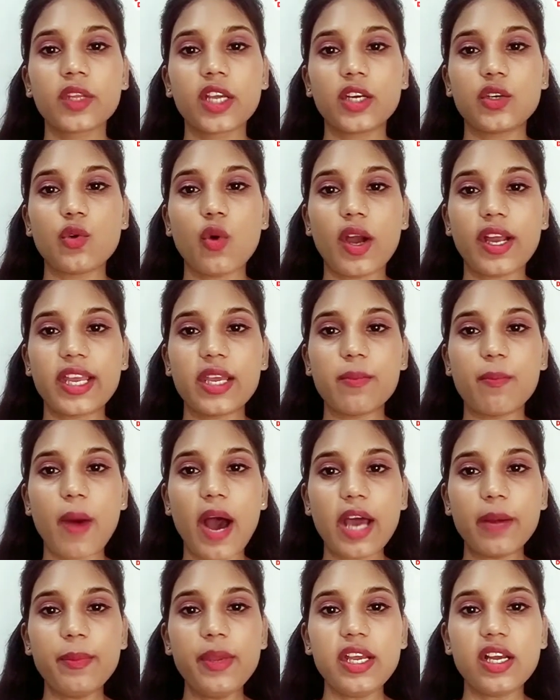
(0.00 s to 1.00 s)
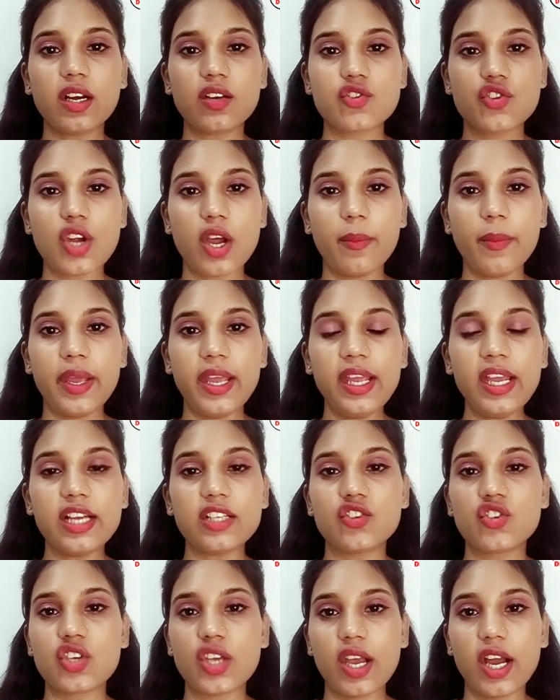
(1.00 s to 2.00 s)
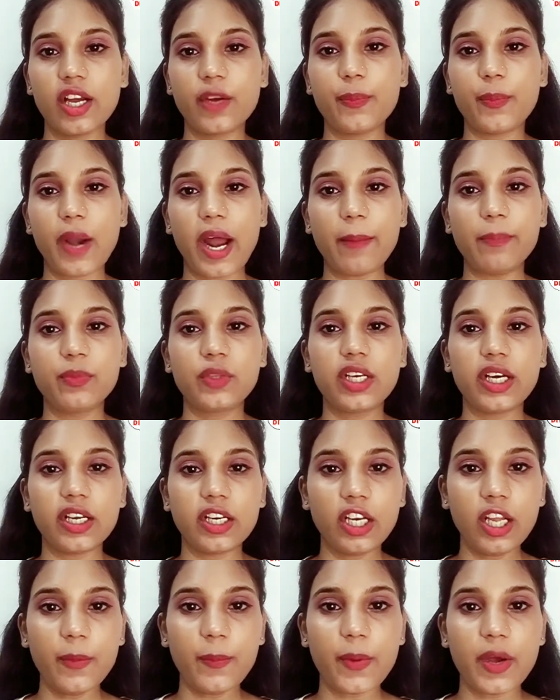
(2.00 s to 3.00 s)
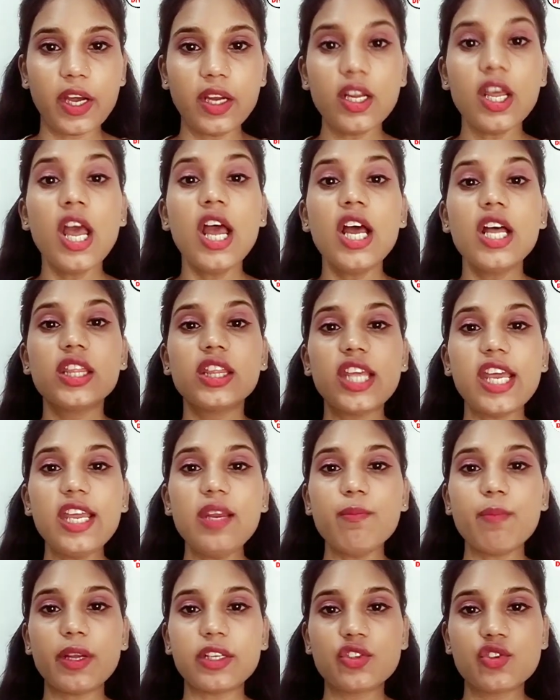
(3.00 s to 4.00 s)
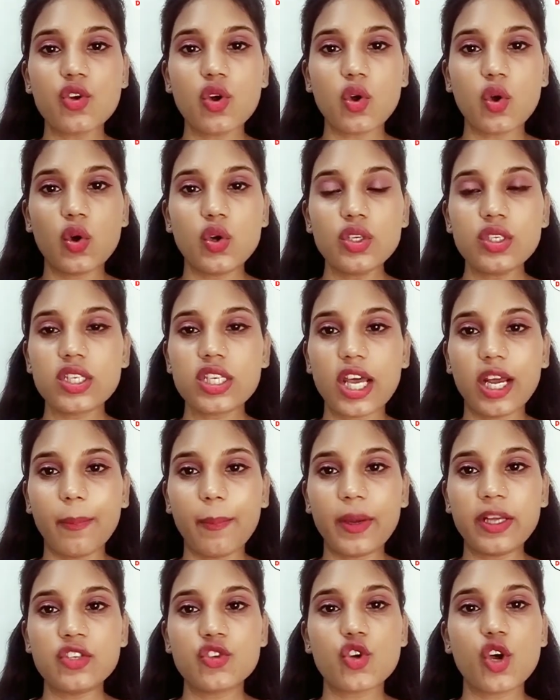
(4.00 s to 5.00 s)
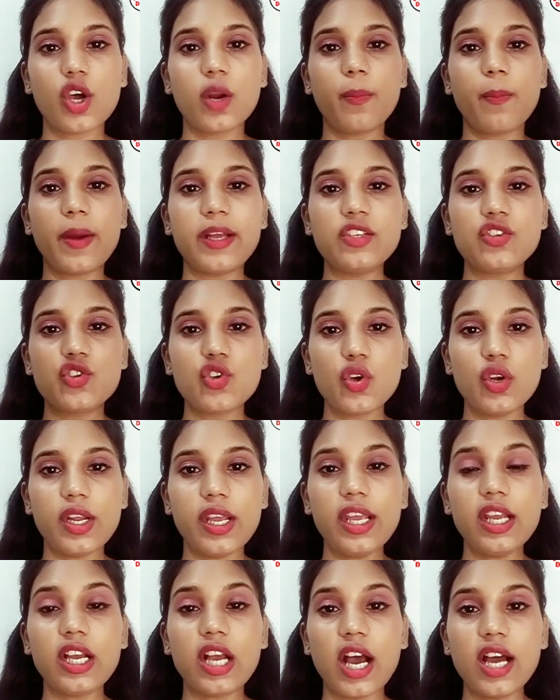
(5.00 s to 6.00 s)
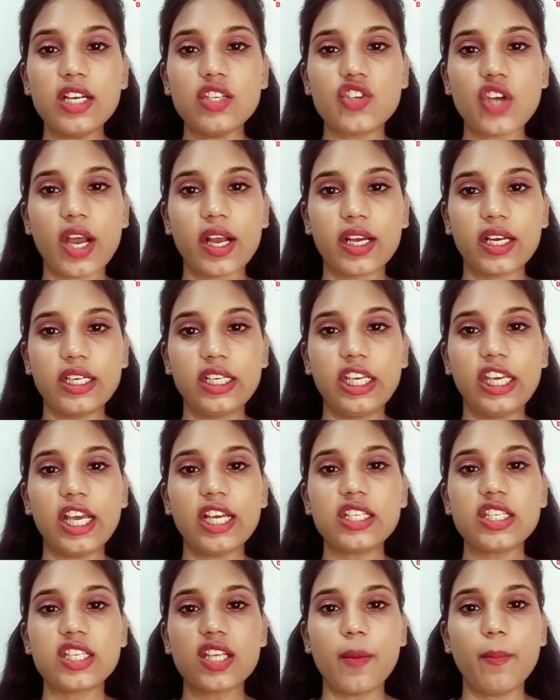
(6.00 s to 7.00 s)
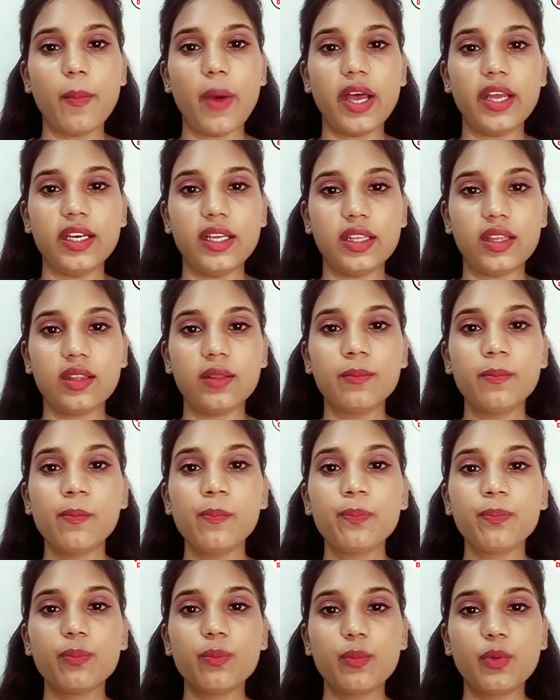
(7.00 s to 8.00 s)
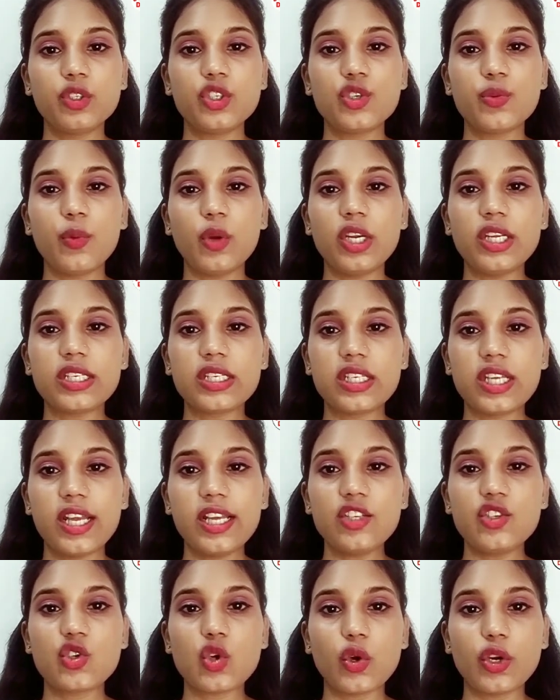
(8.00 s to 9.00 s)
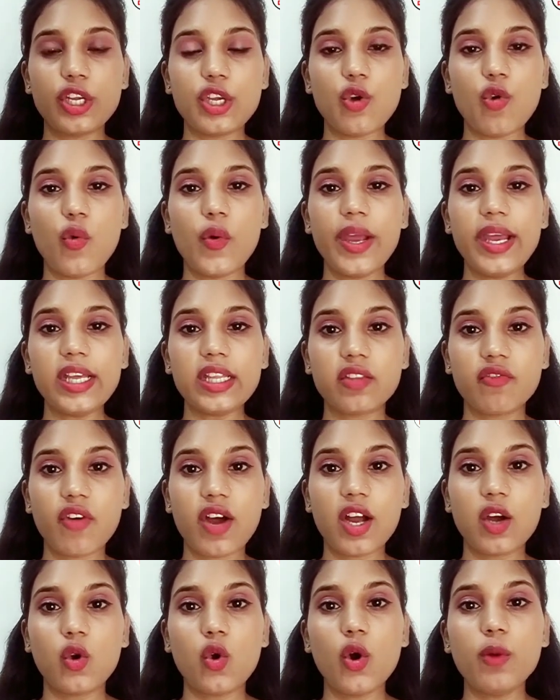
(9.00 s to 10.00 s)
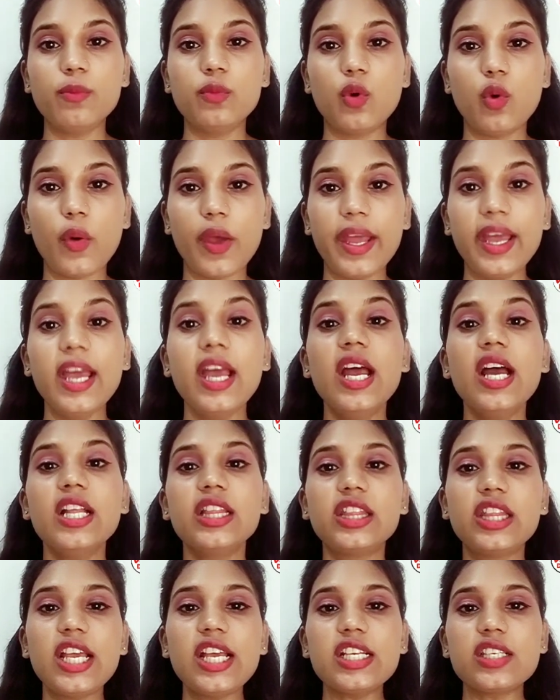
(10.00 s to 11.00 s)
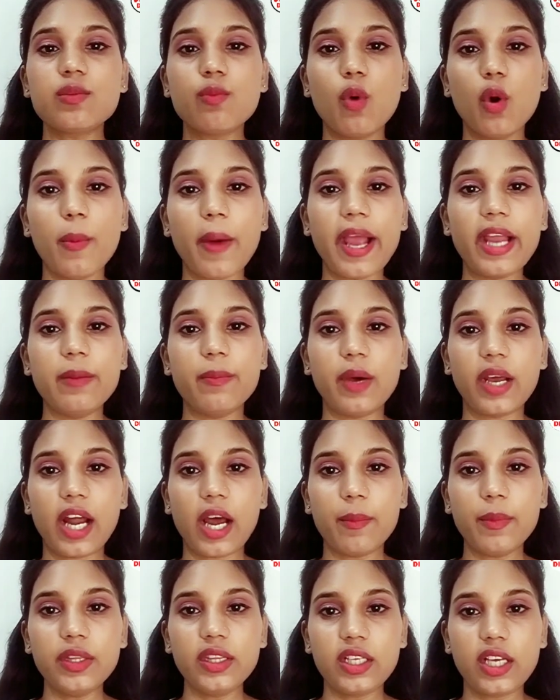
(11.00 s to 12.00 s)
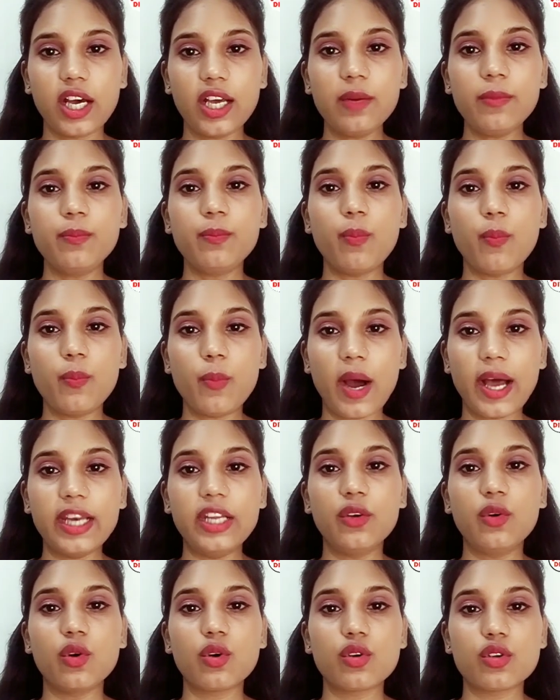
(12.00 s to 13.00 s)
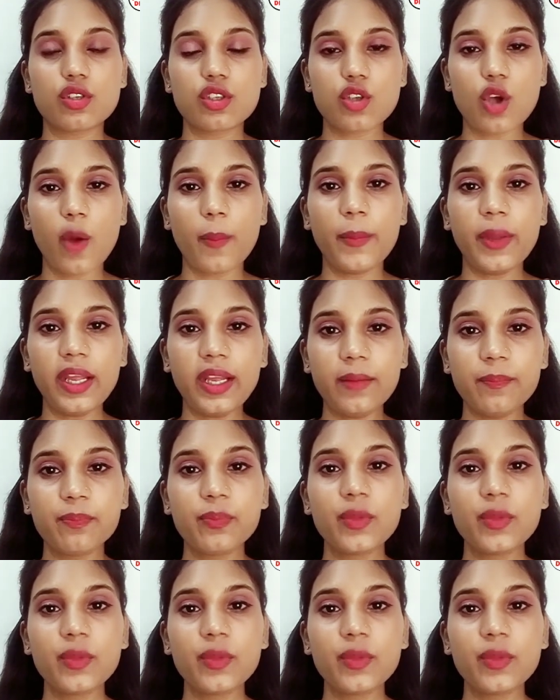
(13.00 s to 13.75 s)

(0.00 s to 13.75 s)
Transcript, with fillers: कठुआ के बारहवीं कक्षा में अच्छे अंक प्राप्त करने पर तीन बच्चों को सरपंच और पंचों ने घर जाकर किया सम्मानित पुंछ पुलिस ने चोरी हुए अथवा गुम हुए तीस मोबाइल बरामद कर मालिकों को सौंपे